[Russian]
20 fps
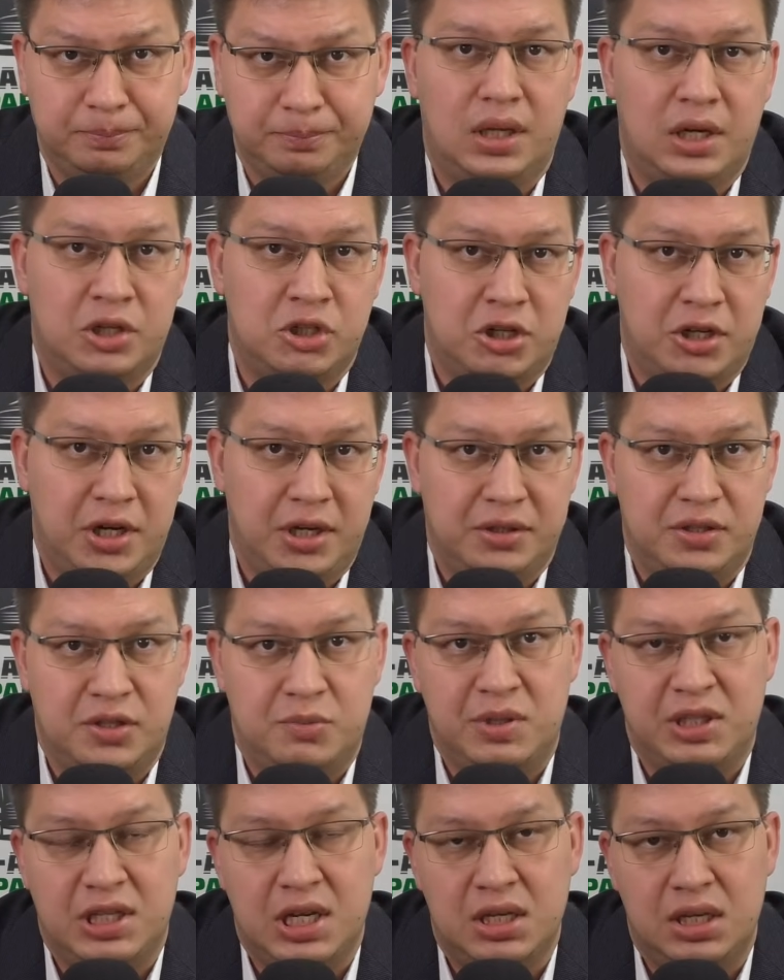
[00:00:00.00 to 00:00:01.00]
Также ряд
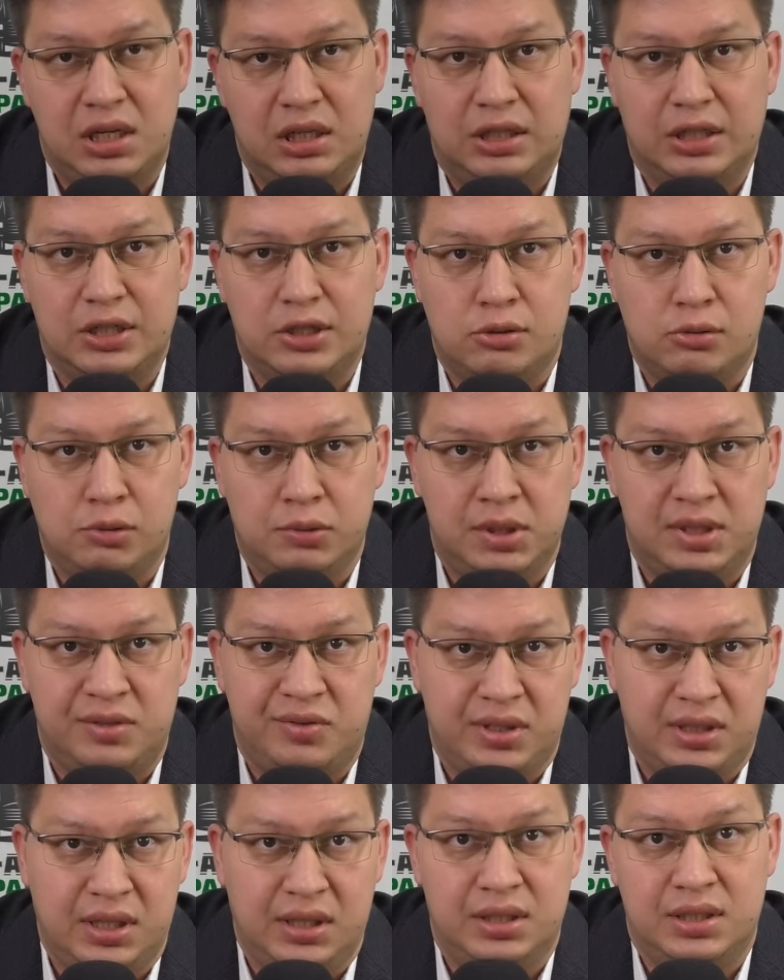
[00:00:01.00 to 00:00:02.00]
изменений коснулся
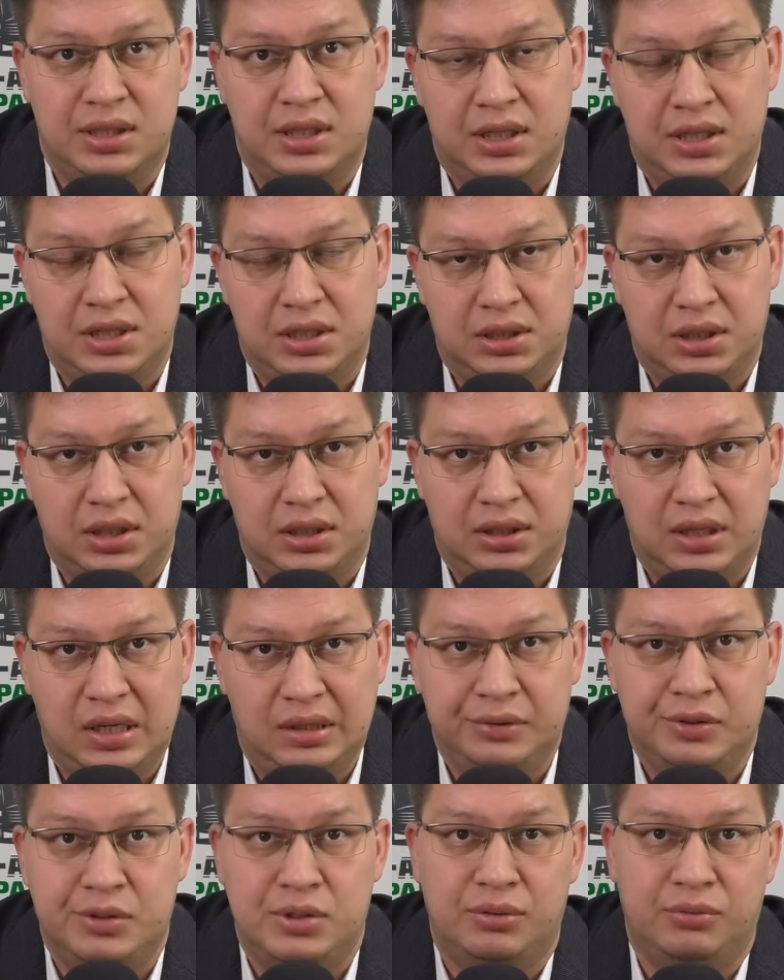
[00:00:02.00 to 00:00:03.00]
светотехники.
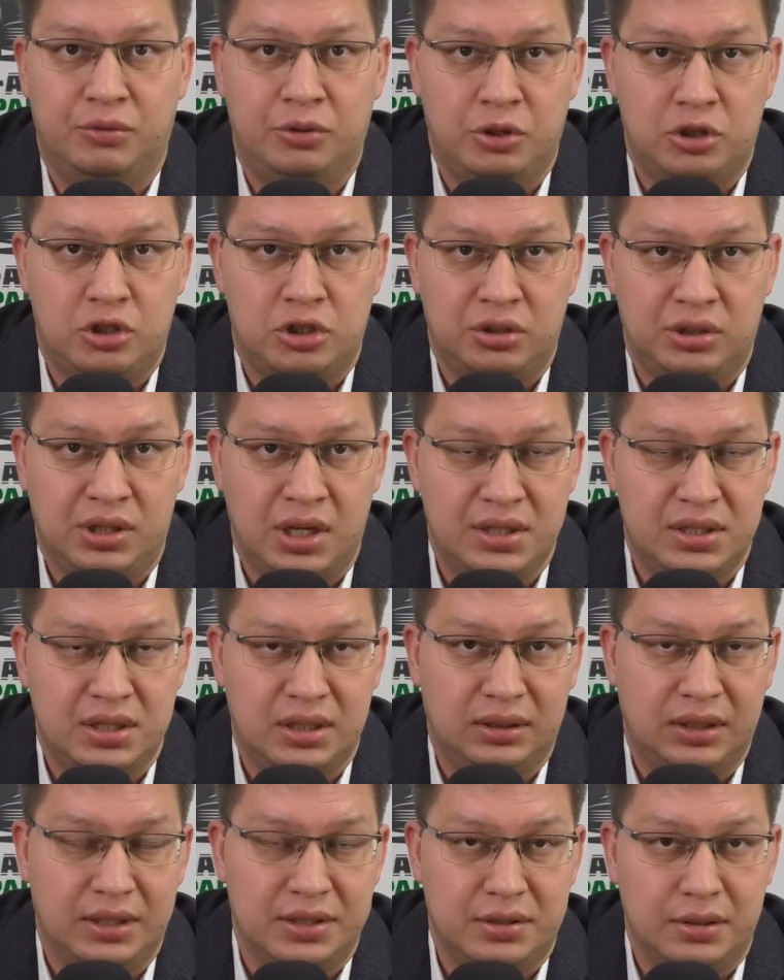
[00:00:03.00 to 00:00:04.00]
Так, на сегодняшний день,
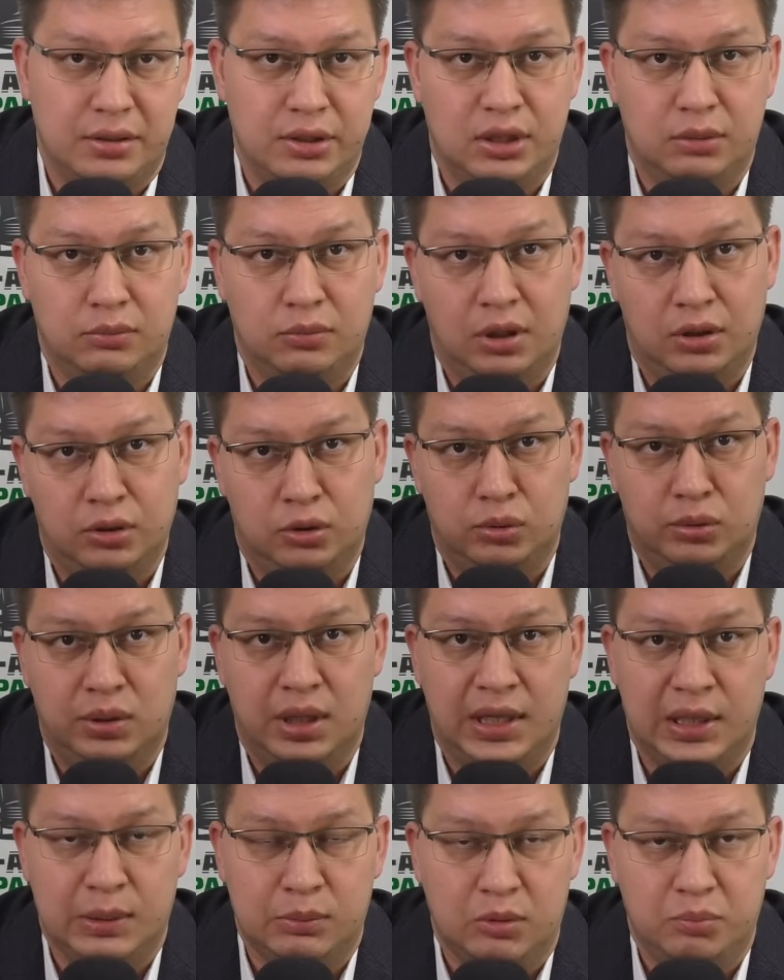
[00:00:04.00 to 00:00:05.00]
согласно этому
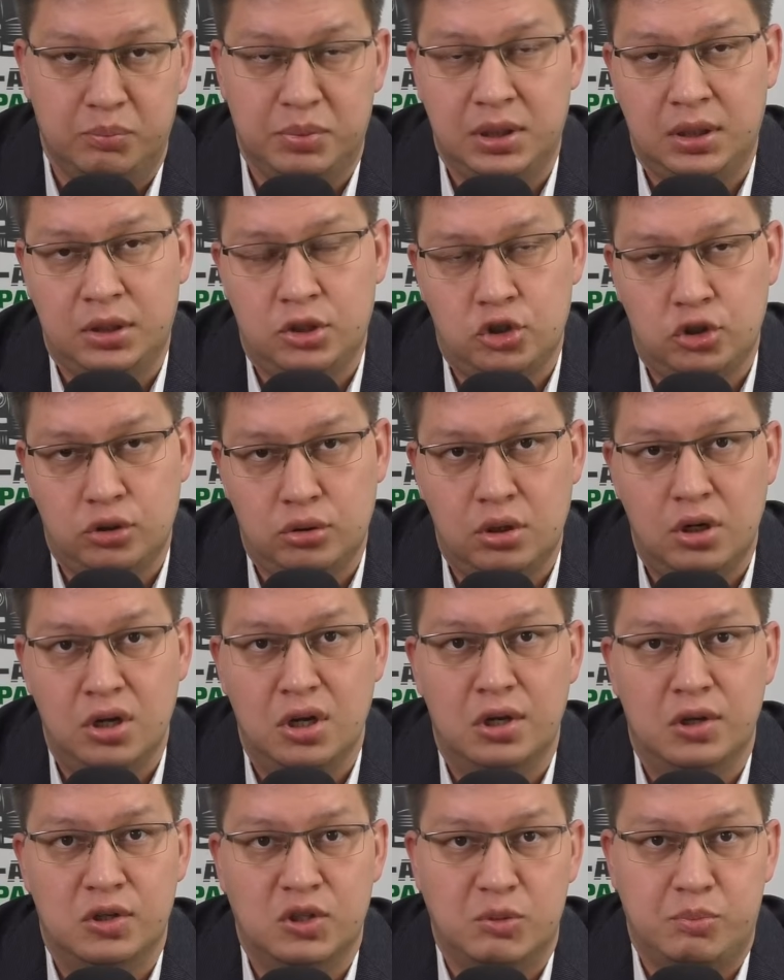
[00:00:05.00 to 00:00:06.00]
актуальному перечню,
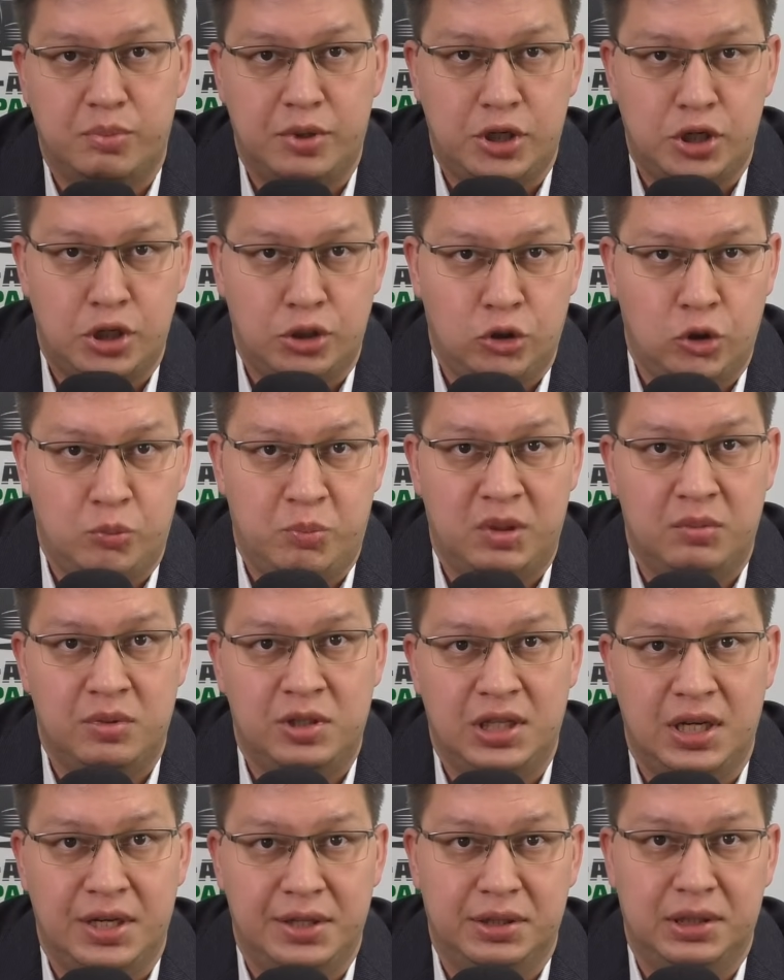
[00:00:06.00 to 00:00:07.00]
запрещено
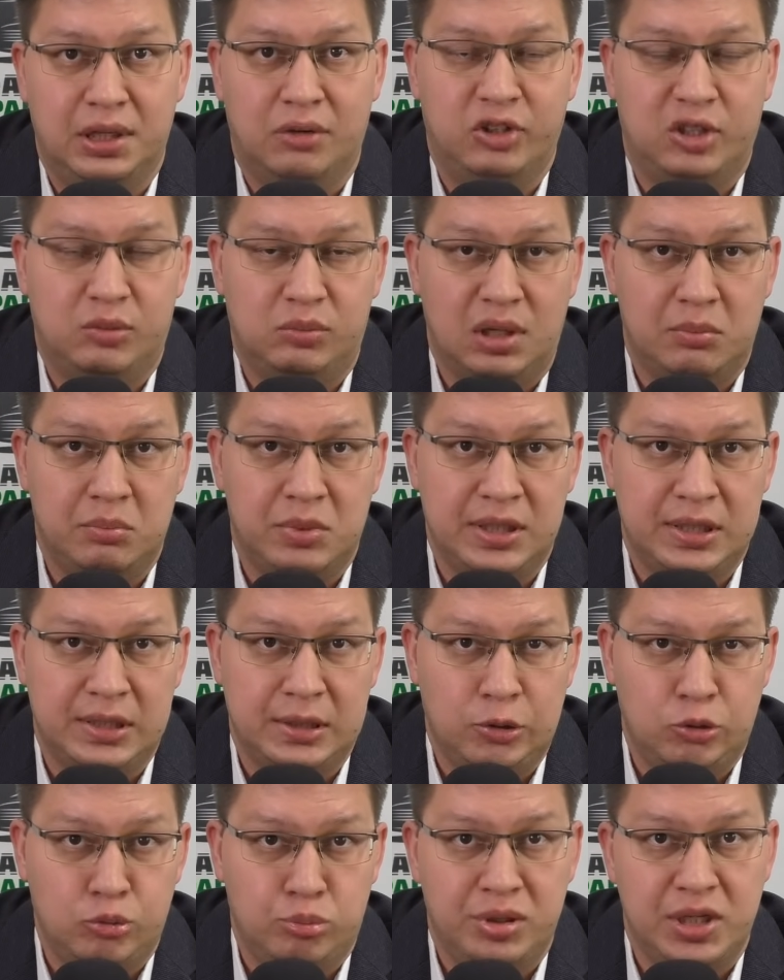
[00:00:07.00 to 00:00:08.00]
применять на автомобиле
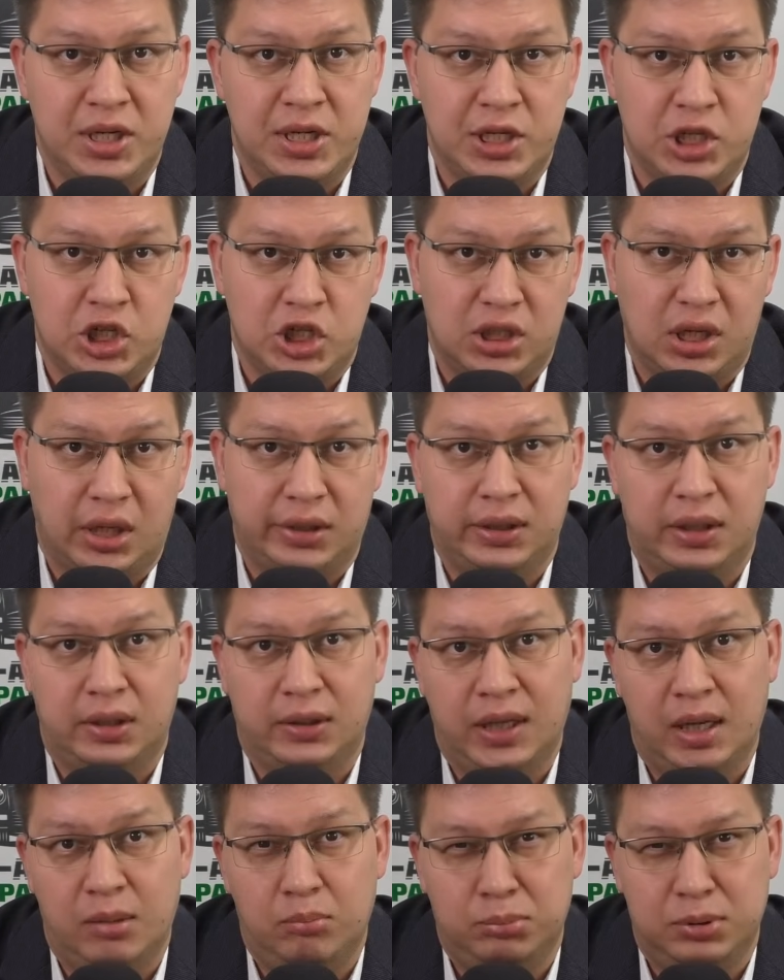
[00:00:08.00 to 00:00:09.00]
любые нештатные
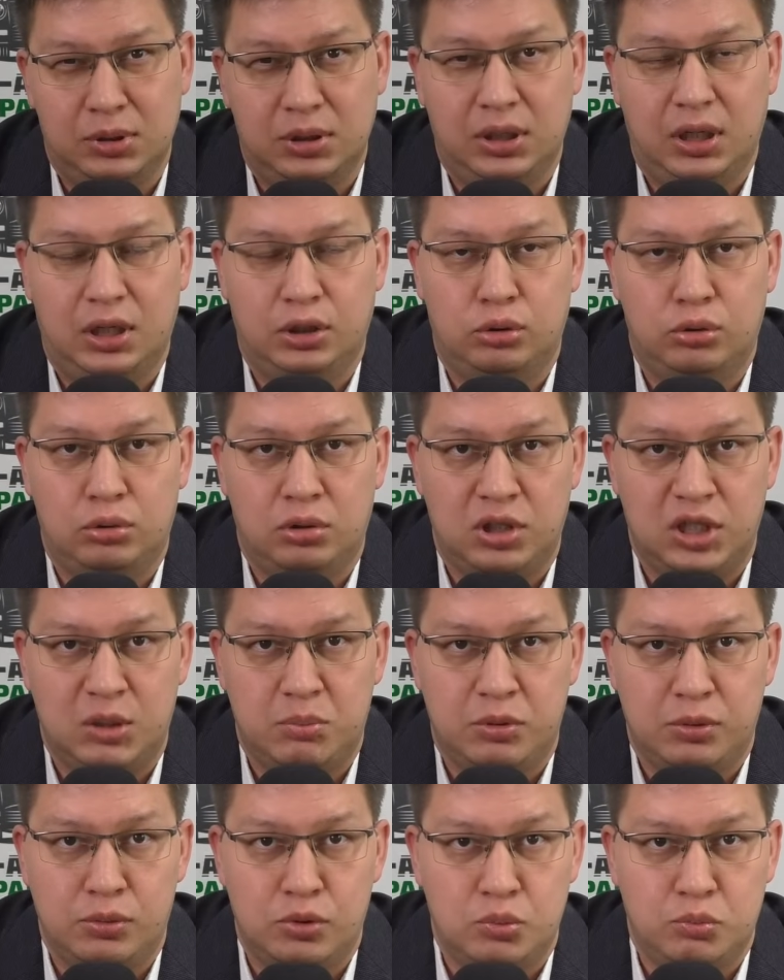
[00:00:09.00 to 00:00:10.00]
лампы, которые не
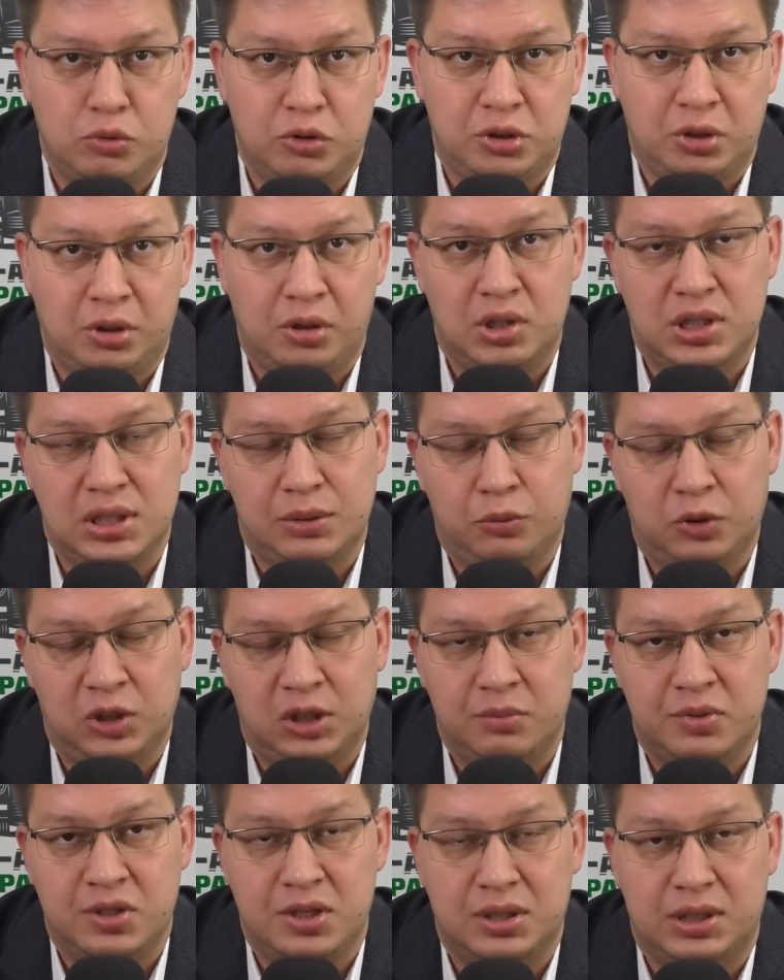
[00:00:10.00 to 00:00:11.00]
предусмотрены
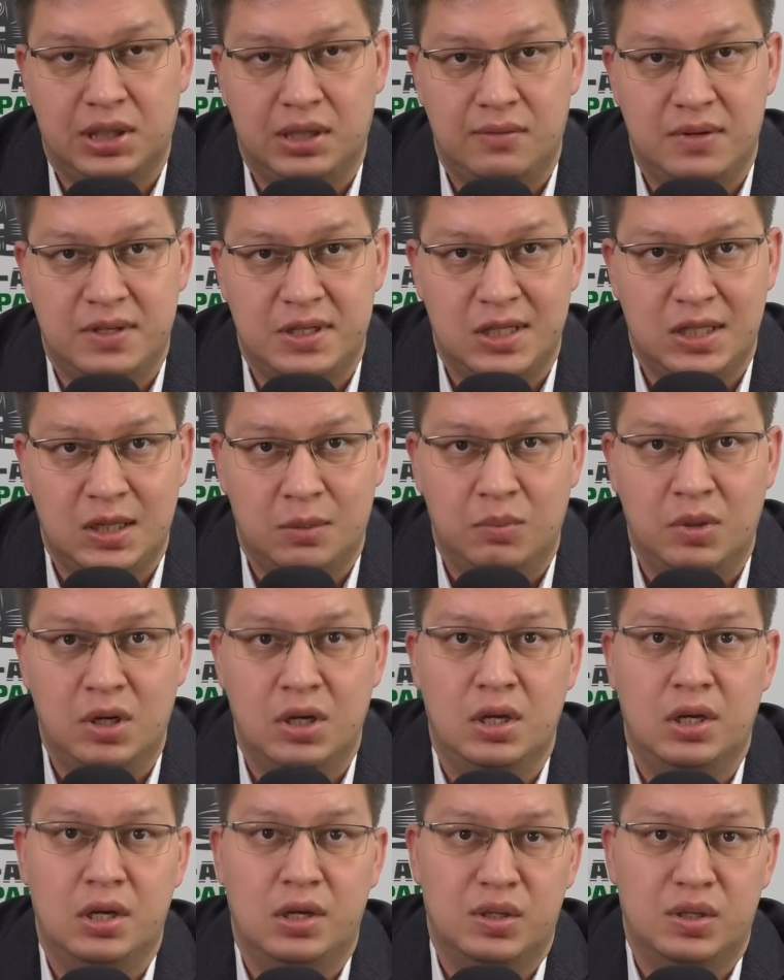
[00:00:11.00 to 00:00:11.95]
заводом-изготовителем.